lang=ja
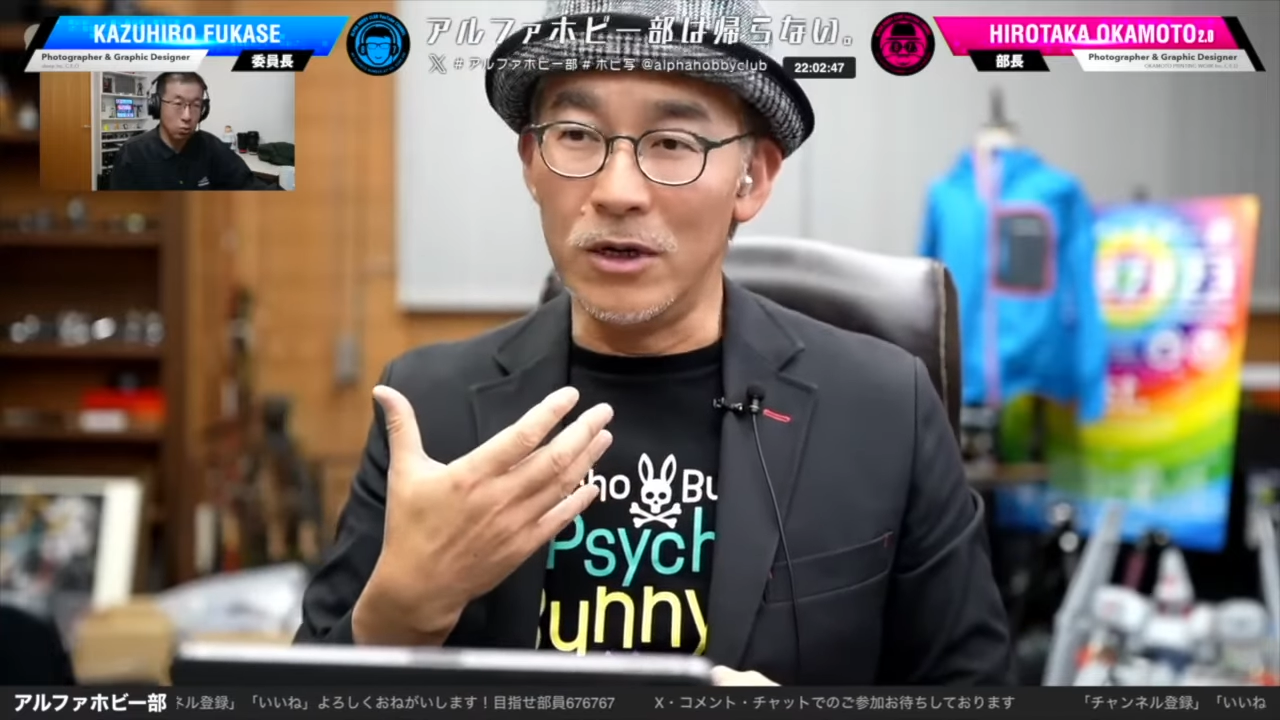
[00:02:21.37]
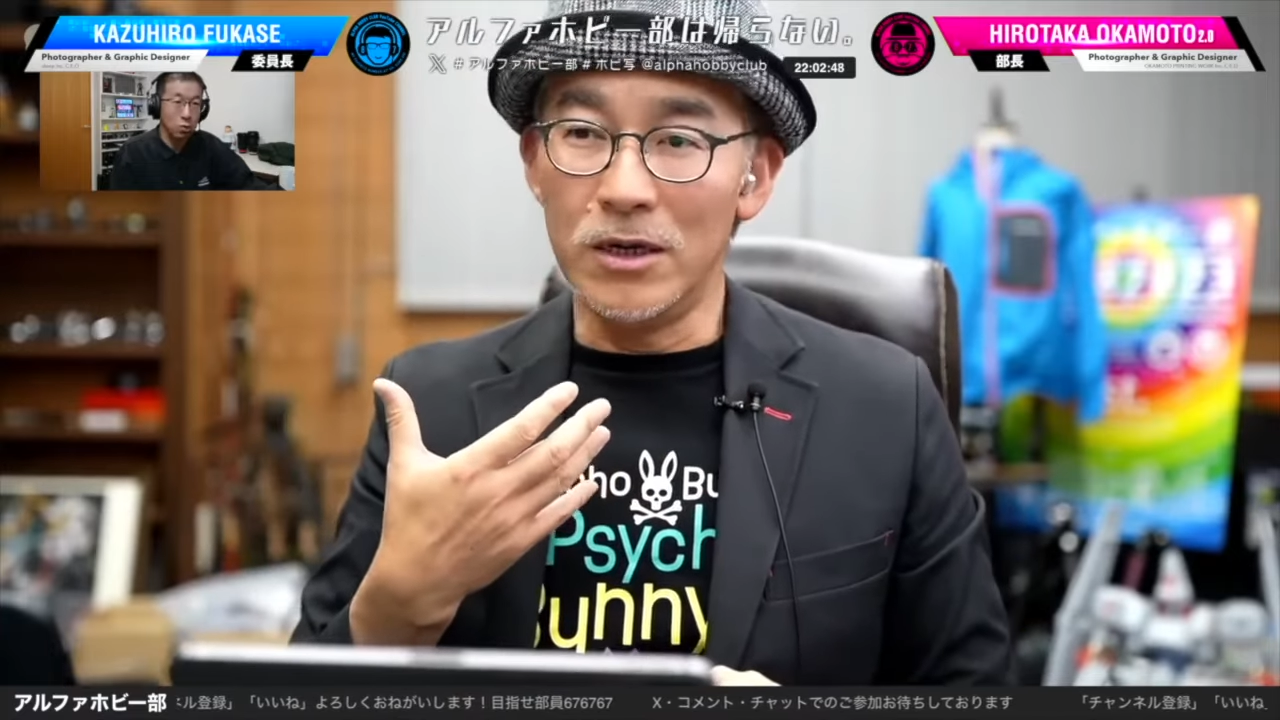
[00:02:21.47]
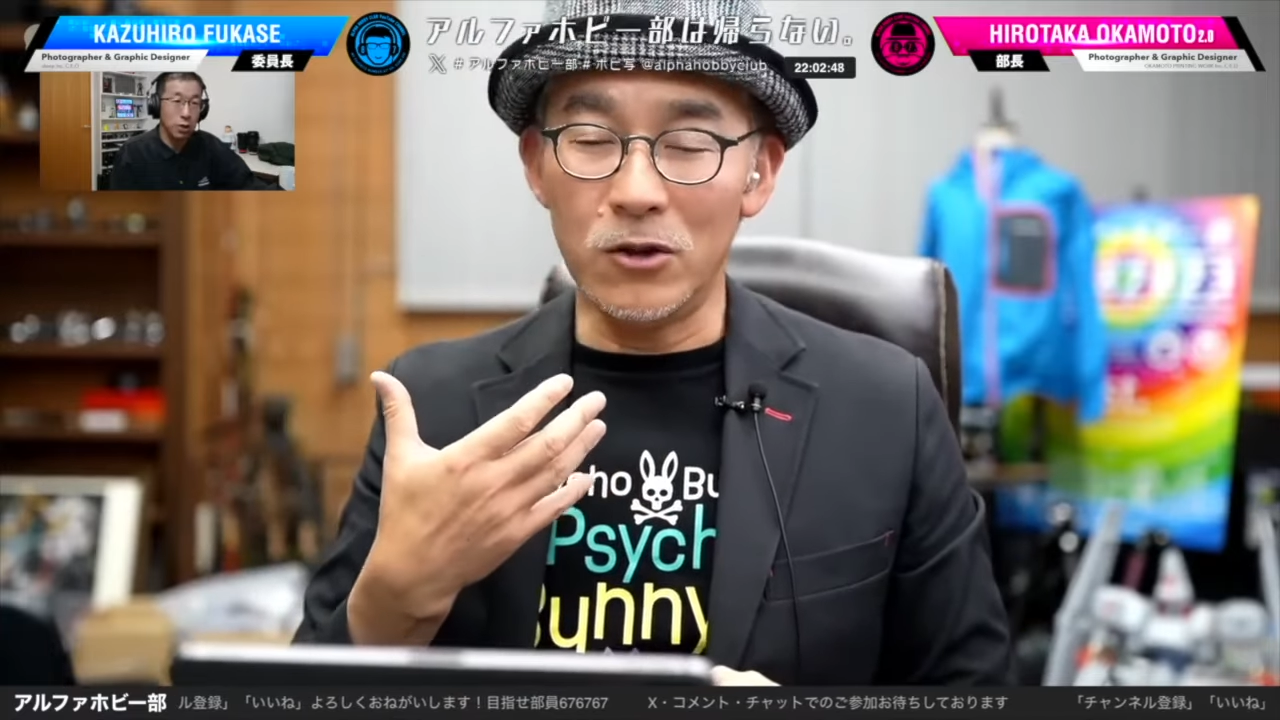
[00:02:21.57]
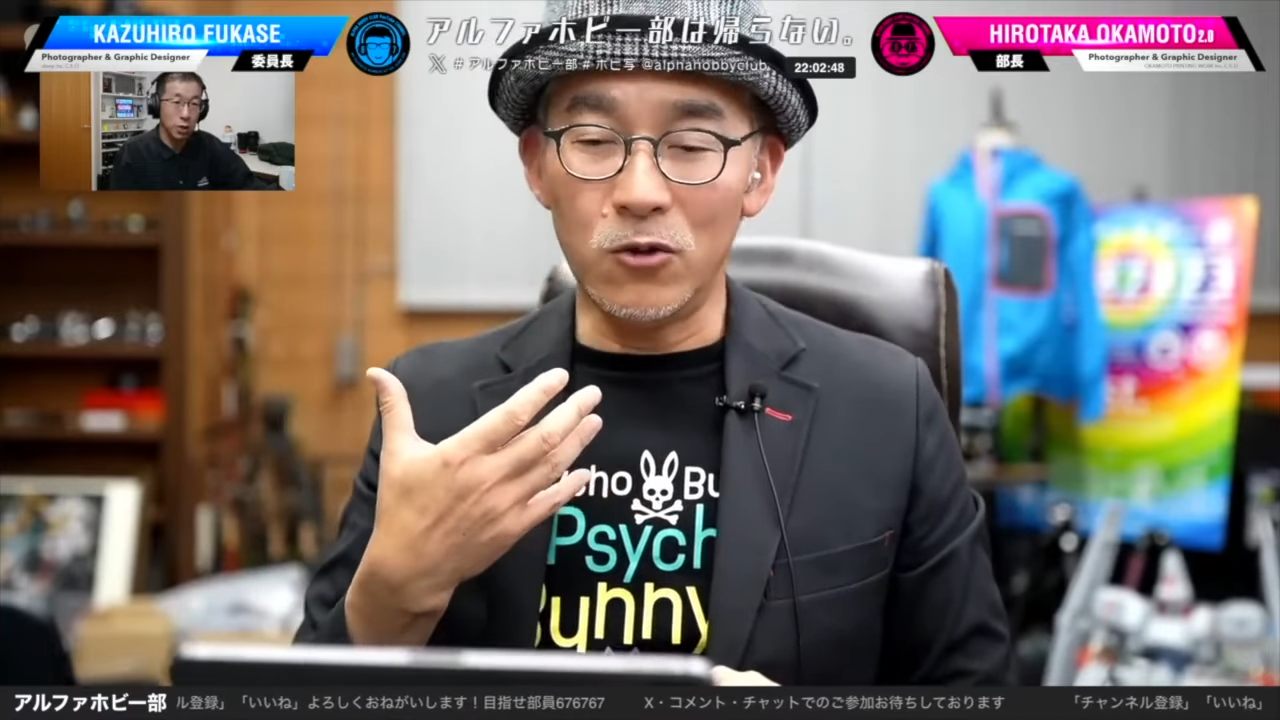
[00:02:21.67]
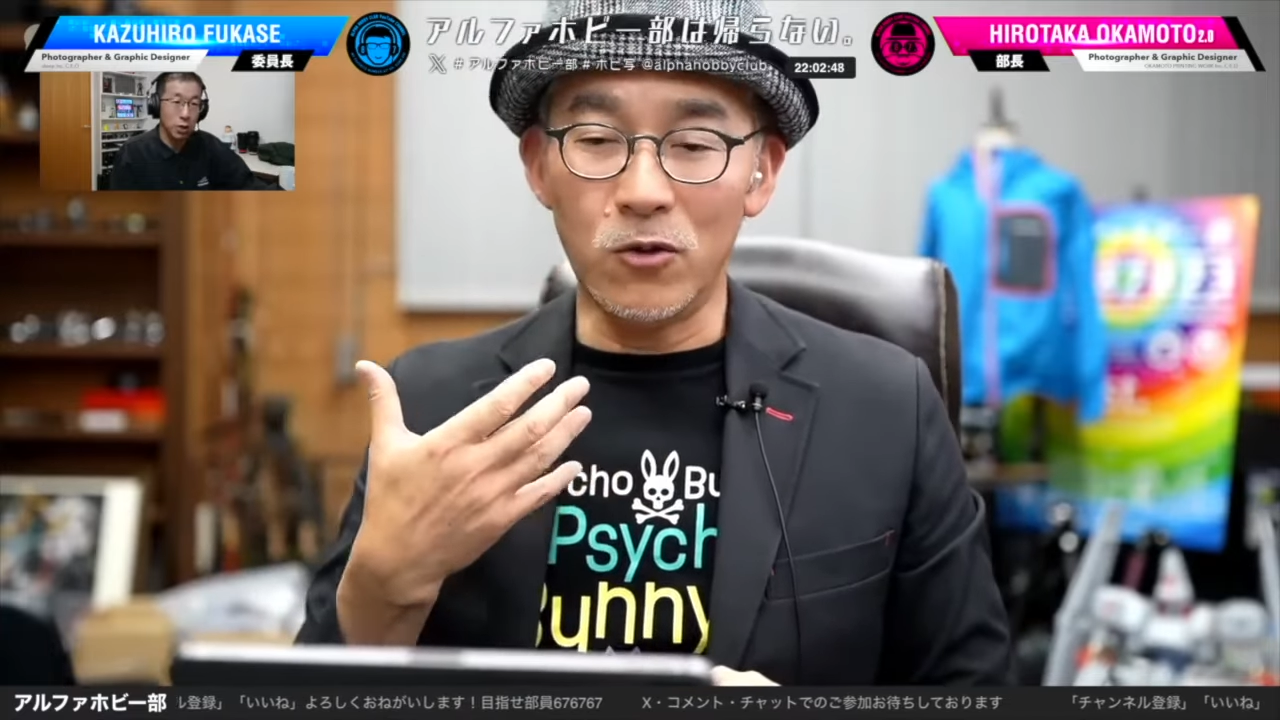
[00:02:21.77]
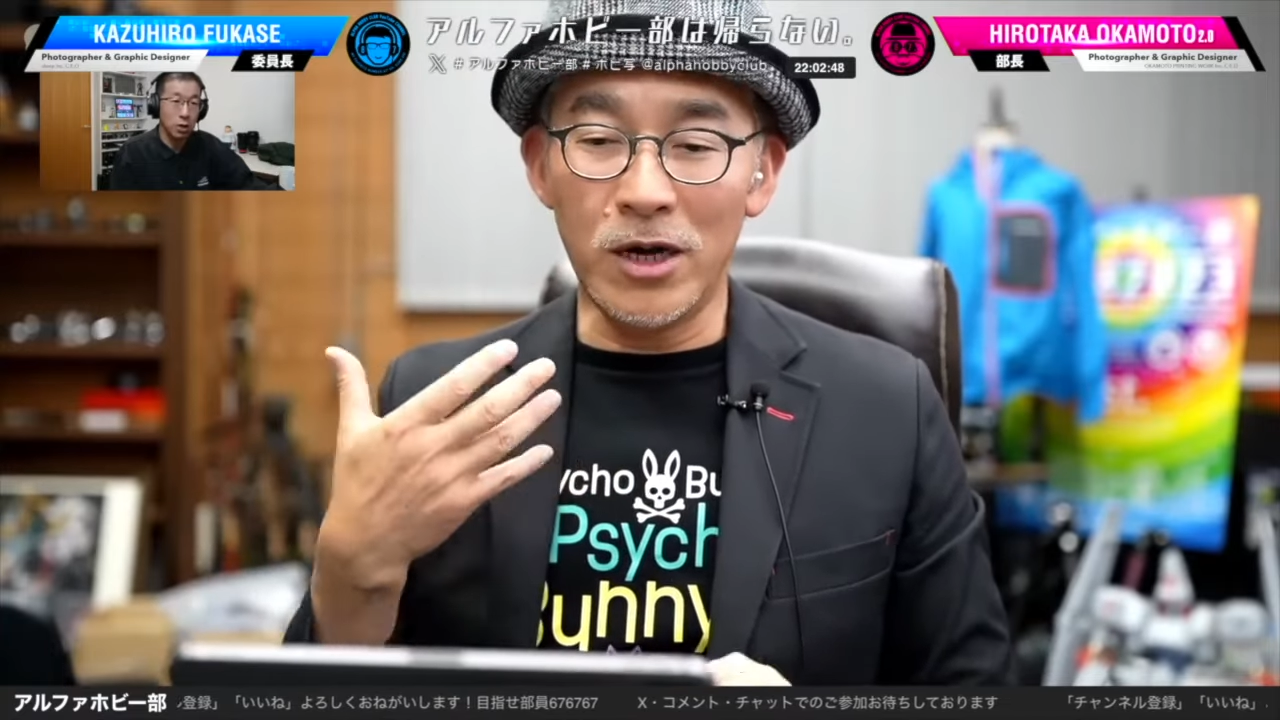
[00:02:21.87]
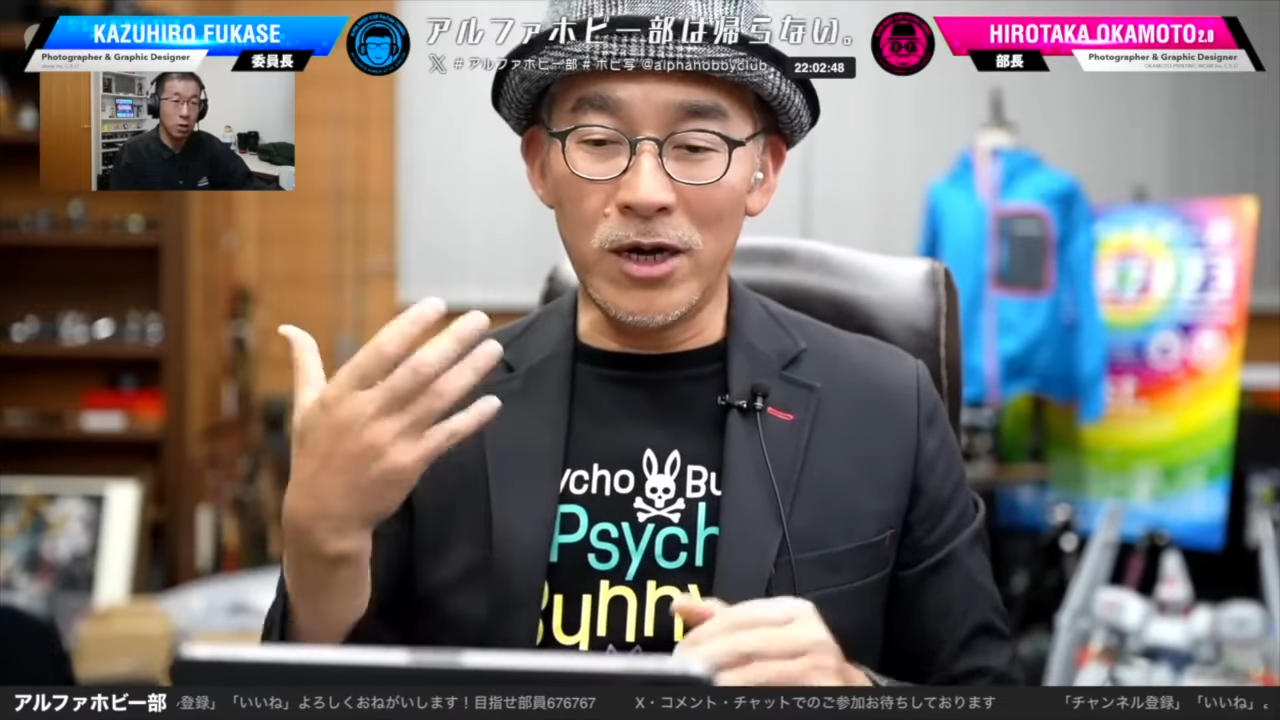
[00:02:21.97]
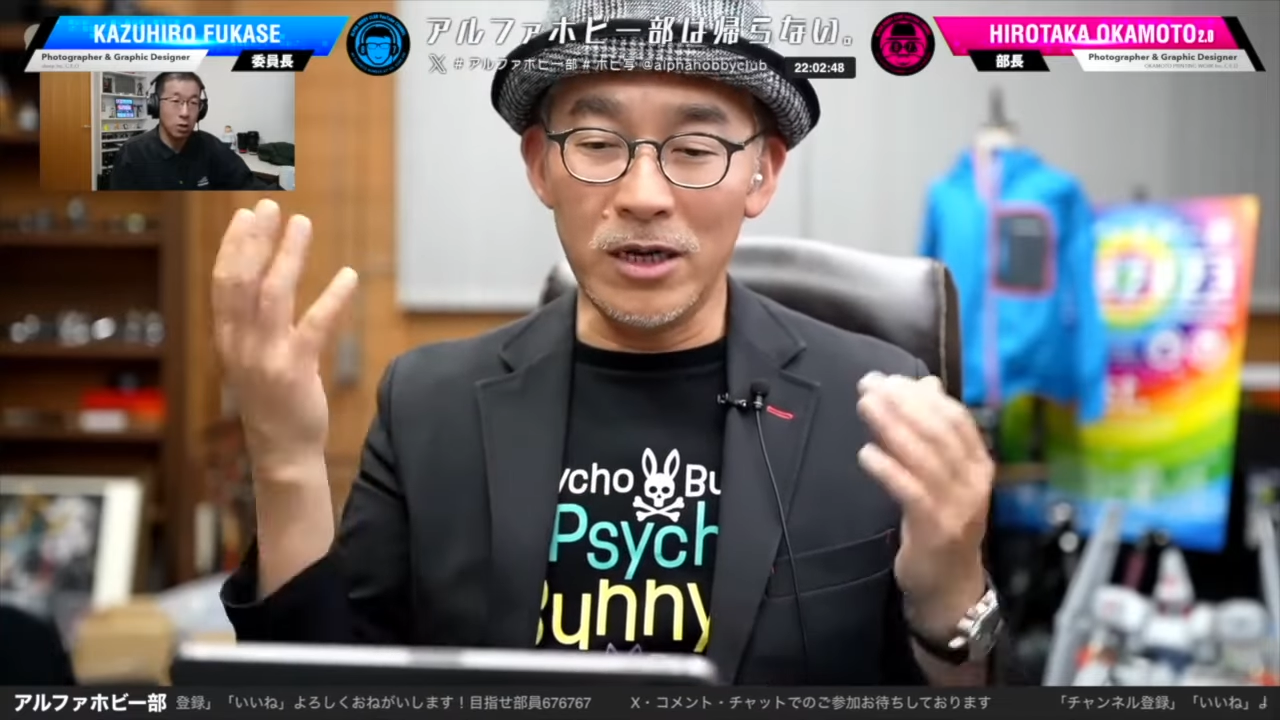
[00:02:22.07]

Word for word: ね、あとは